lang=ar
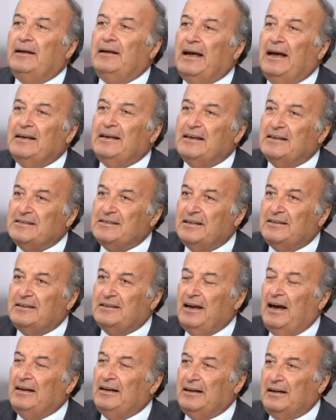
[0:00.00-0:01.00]
يا يا
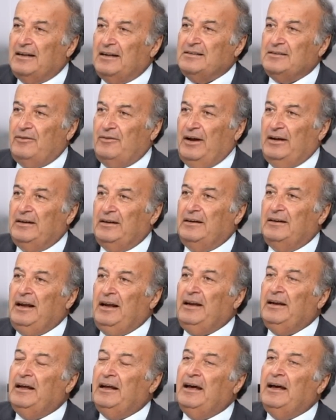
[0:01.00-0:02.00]
ستي على راسي وعيني
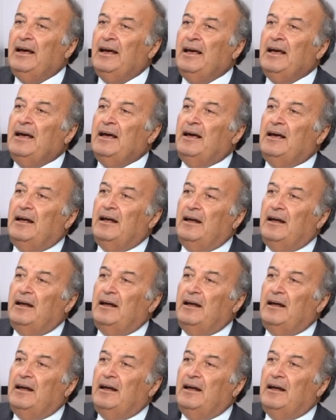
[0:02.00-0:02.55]
نحن لتصوير